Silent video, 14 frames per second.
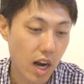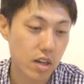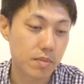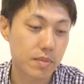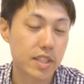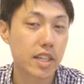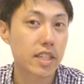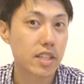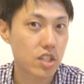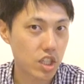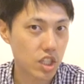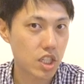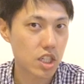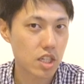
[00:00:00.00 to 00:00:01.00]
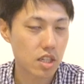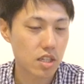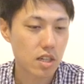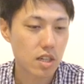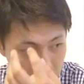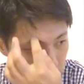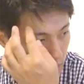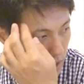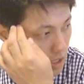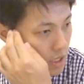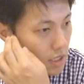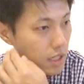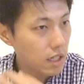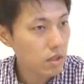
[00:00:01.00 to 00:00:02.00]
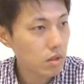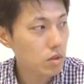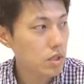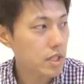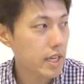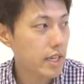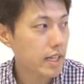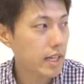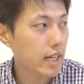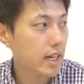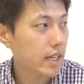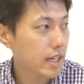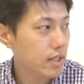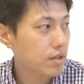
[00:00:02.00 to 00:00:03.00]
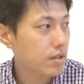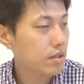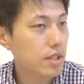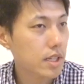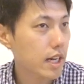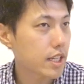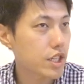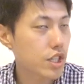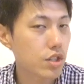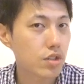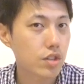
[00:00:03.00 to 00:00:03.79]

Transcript: あるみたいですし、2時間5000円が安く感じる